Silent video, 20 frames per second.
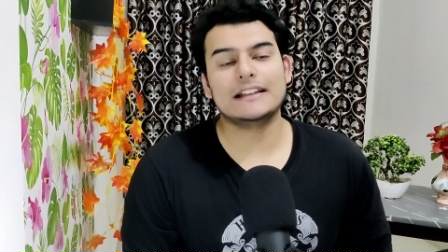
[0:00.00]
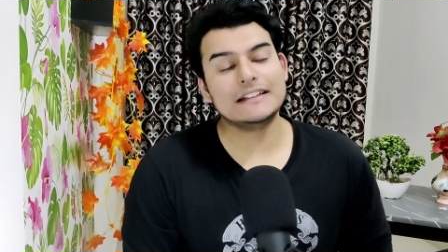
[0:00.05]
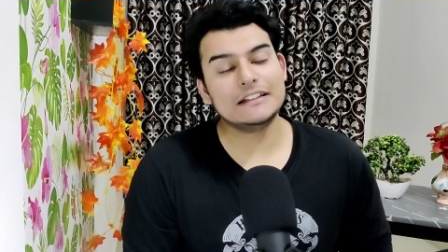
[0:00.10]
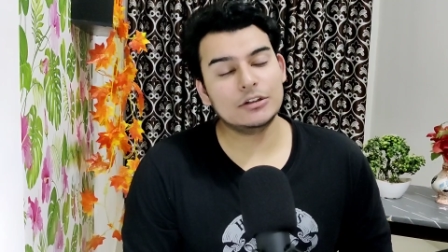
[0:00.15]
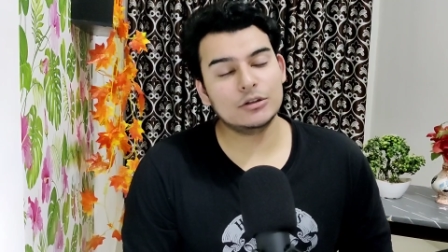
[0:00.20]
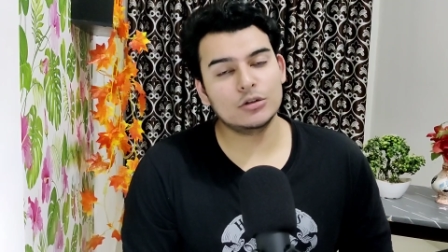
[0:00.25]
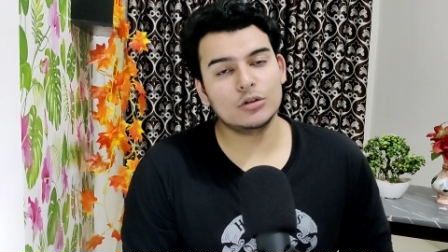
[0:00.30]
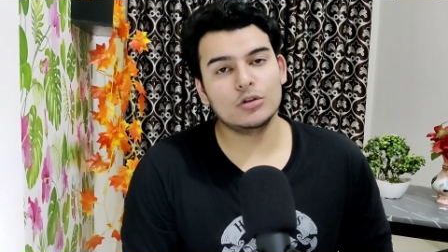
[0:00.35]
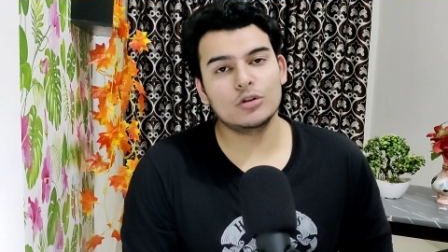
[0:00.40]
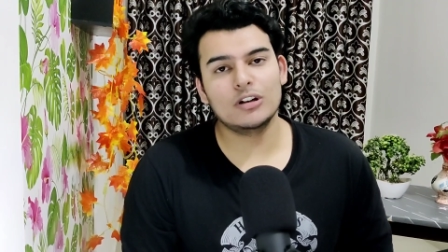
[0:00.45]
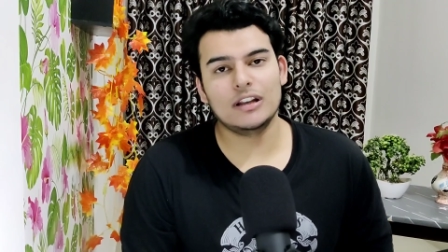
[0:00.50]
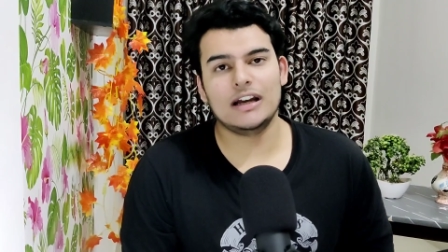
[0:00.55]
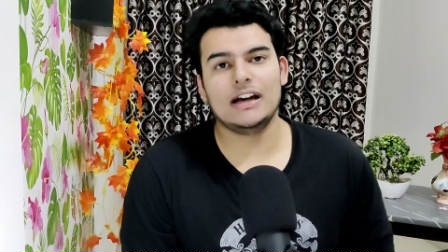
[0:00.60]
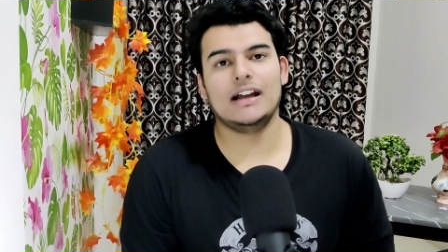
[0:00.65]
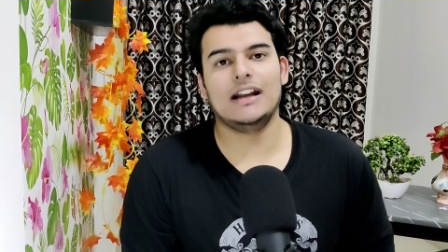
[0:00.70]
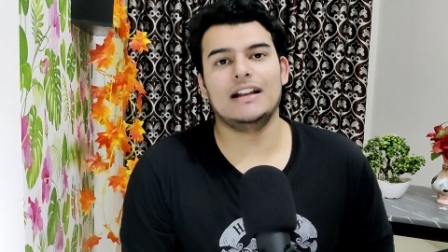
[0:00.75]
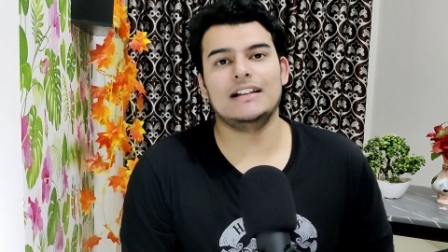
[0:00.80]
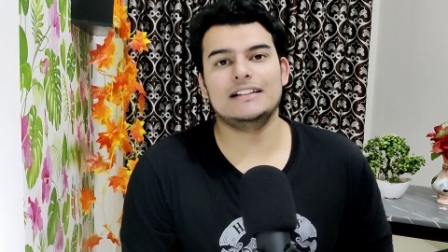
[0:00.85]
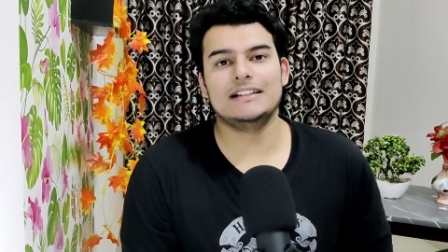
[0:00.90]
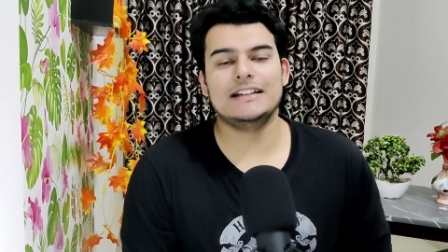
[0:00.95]
किन लोगों को
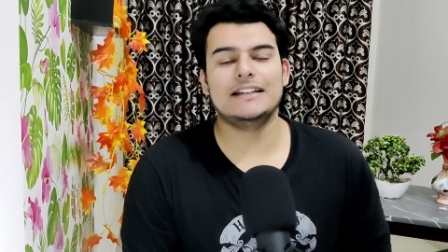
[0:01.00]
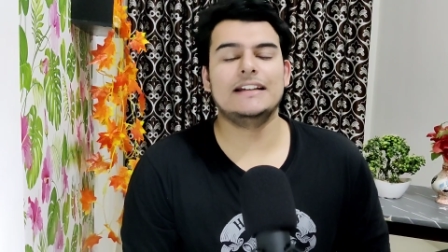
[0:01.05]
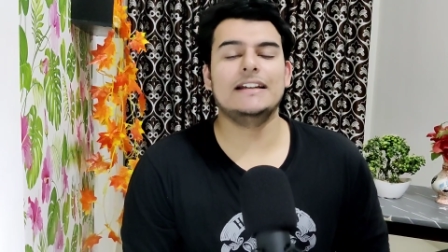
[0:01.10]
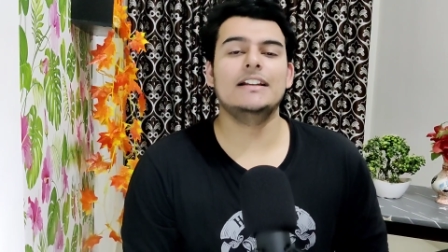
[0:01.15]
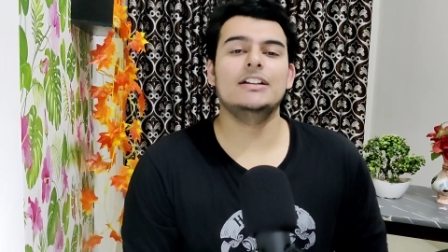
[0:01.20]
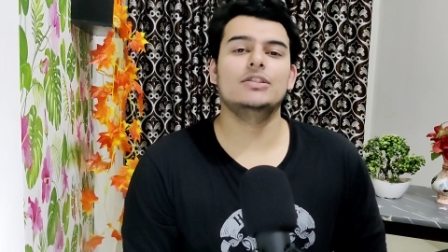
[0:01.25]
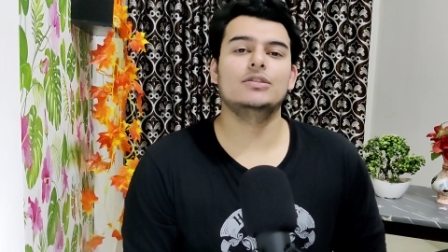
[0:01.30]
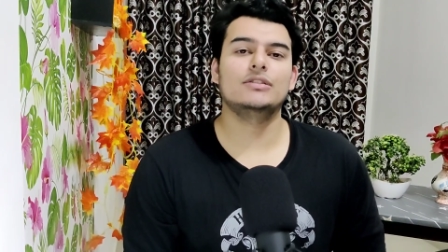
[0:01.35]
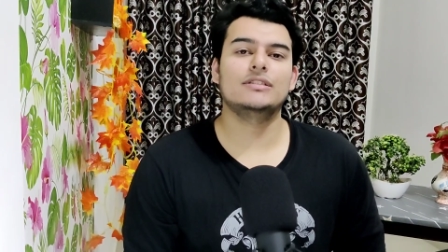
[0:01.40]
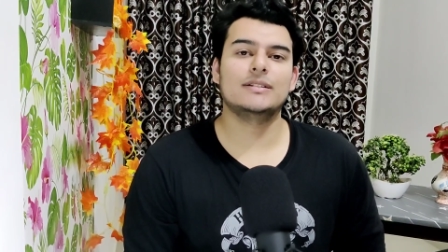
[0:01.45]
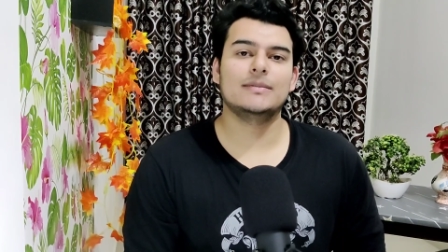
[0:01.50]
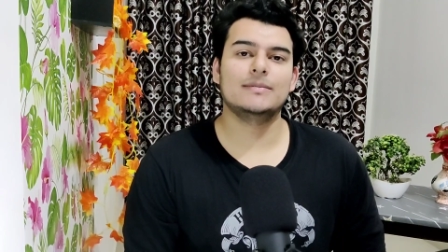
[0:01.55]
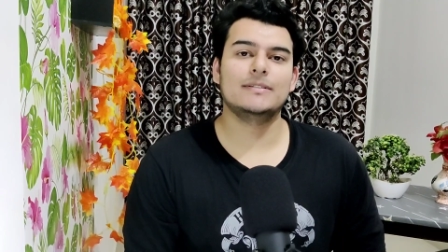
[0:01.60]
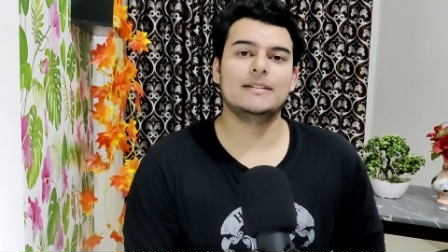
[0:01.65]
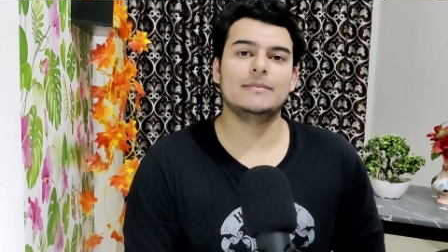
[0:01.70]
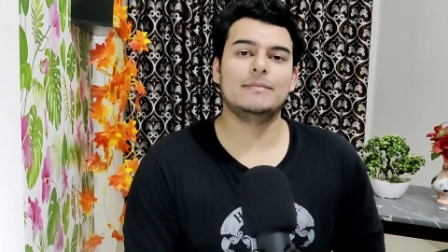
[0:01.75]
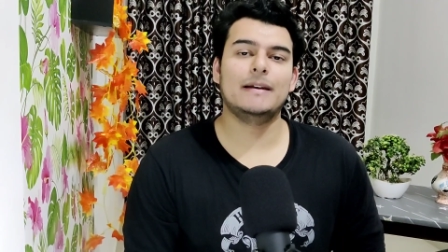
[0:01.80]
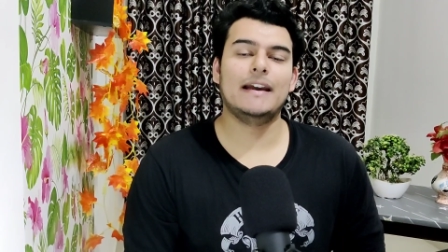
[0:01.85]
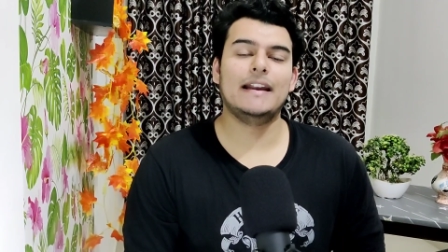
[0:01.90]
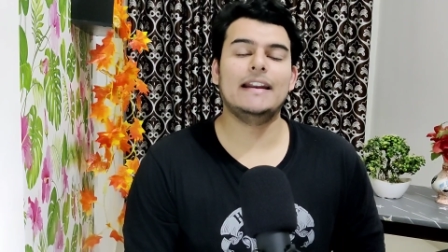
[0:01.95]
लगाना चाहिए तो
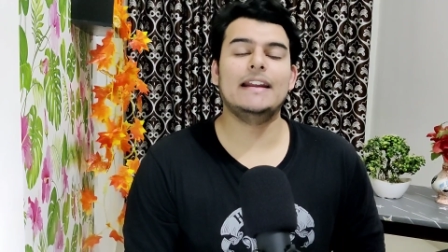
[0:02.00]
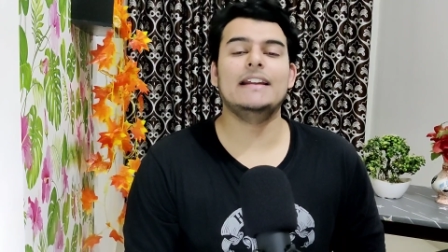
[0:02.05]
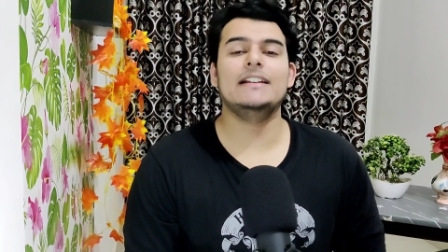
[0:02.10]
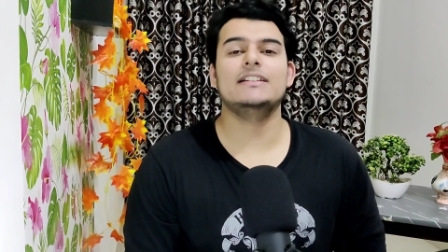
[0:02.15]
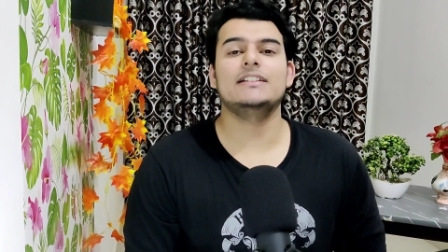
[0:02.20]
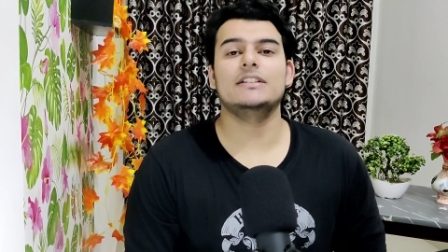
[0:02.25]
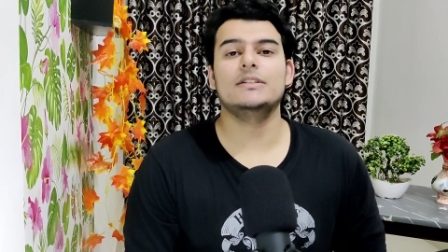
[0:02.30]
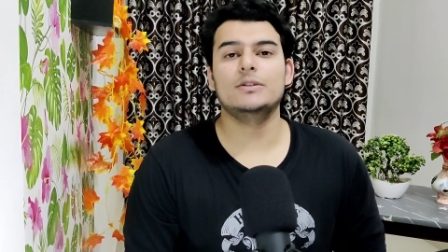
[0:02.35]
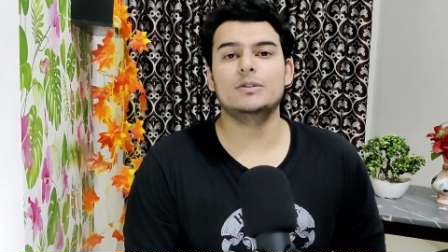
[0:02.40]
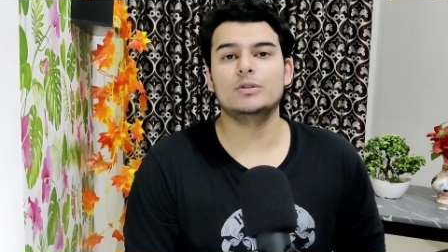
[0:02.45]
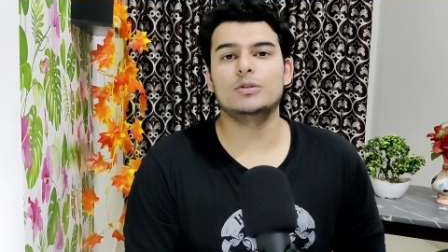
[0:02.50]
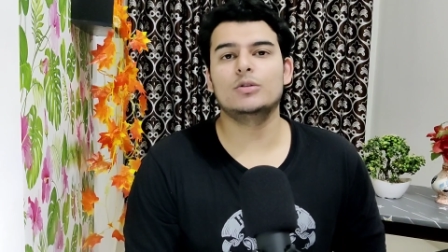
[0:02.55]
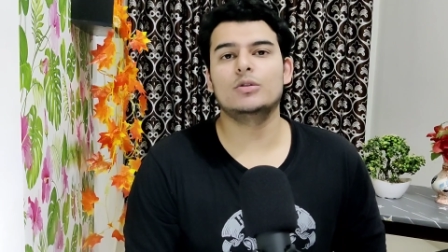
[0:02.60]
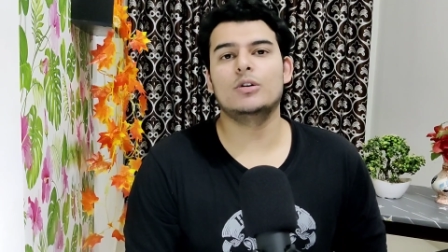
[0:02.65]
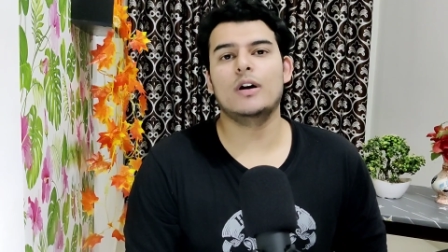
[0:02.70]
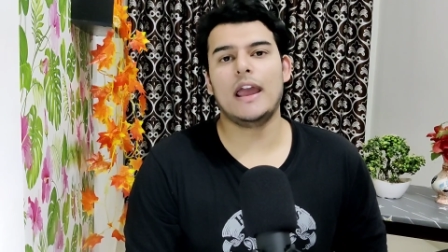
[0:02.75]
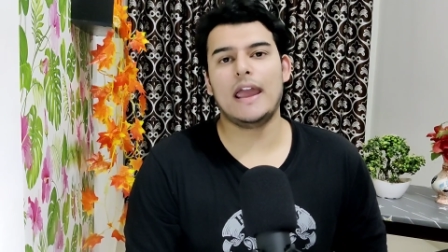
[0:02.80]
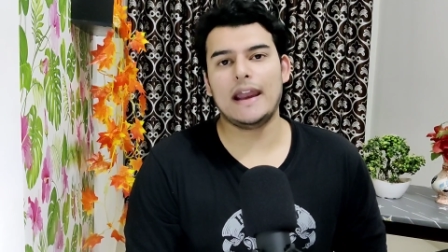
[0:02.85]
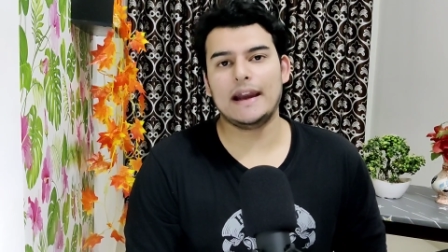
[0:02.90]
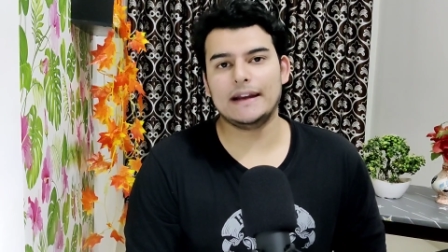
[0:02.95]
सबसे पहले पहले जिन लोगों को